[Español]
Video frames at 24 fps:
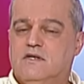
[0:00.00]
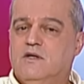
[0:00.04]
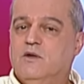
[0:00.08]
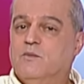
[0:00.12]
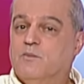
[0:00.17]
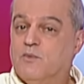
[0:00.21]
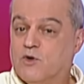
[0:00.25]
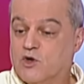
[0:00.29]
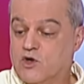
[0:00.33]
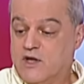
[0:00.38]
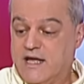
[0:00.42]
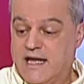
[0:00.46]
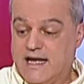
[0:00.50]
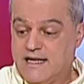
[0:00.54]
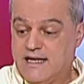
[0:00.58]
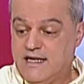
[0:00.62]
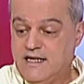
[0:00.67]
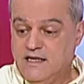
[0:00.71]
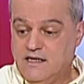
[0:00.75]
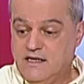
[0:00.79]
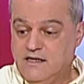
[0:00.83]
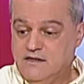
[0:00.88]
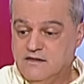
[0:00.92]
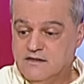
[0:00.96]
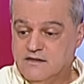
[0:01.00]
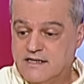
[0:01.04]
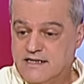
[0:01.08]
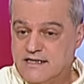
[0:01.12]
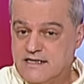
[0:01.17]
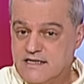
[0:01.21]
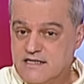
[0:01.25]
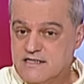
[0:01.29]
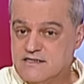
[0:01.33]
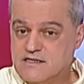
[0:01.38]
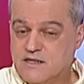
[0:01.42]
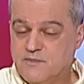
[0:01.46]
porque aquí, en
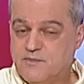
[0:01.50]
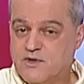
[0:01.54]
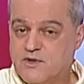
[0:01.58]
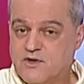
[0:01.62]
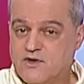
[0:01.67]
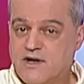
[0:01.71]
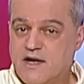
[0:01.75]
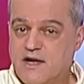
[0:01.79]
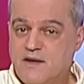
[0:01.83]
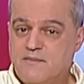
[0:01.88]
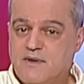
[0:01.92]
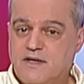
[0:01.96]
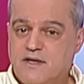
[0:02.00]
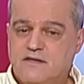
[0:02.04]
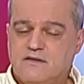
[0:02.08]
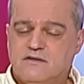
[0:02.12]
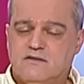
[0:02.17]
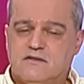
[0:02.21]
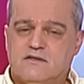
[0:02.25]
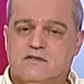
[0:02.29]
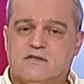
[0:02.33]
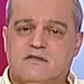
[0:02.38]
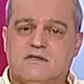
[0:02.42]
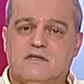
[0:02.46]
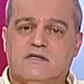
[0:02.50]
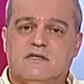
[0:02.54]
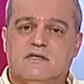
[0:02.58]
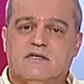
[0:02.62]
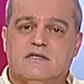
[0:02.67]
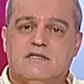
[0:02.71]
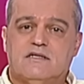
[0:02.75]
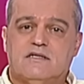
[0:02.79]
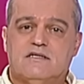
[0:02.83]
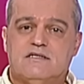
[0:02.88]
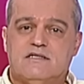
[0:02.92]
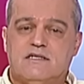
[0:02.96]
este programa,
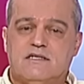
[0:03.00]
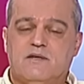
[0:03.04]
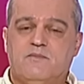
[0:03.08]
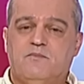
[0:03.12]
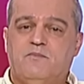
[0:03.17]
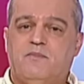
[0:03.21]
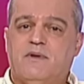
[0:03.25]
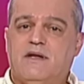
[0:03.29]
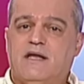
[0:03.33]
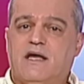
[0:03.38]
siempre